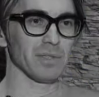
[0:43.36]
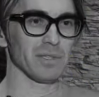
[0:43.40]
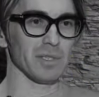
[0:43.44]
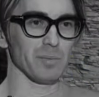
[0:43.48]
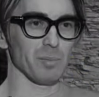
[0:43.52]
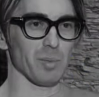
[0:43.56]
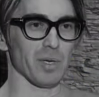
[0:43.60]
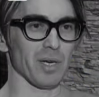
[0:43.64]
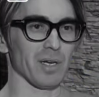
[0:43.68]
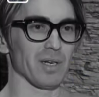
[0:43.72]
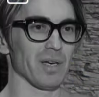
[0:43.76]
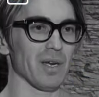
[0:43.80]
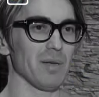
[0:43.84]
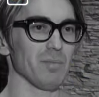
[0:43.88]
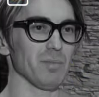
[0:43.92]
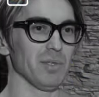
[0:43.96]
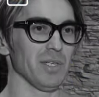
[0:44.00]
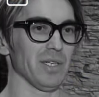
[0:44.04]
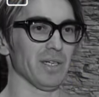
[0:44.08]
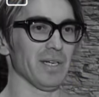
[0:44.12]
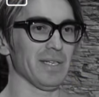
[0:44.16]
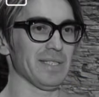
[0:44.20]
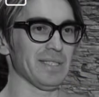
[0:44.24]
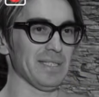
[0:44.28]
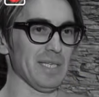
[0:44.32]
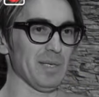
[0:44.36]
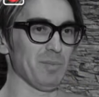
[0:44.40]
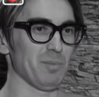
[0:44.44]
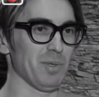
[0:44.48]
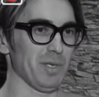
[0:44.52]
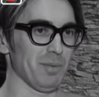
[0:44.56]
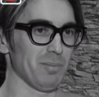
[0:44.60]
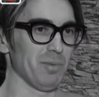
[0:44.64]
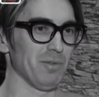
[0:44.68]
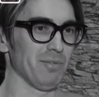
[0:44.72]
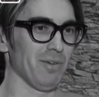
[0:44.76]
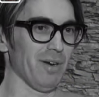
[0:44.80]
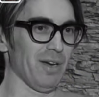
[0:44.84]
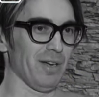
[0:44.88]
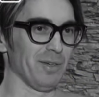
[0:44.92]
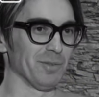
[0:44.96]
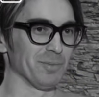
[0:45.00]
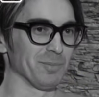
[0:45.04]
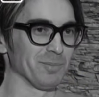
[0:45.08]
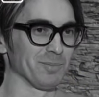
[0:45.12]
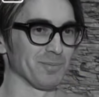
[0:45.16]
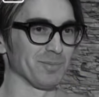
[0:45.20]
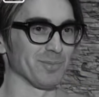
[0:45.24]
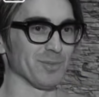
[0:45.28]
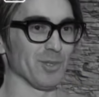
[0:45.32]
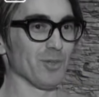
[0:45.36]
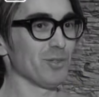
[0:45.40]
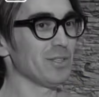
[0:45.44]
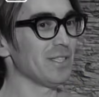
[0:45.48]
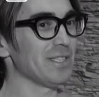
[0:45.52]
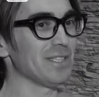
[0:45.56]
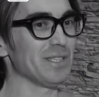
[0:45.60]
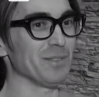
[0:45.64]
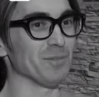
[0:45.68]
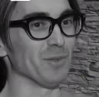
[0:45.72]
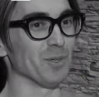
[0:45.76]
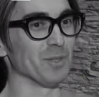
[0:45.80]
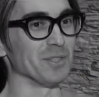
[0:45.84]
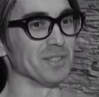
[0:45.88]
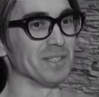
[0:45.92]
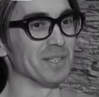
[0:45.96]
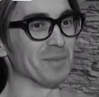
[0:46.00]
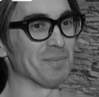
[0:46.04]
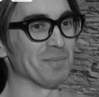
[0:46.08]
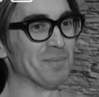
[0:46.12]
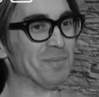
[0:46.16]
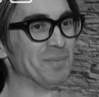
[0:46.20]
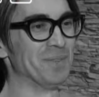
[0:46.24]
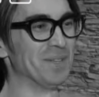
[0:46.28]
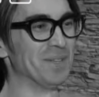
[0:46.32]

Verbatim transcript: в этой программе я гостей перебиваю, но не сегодня.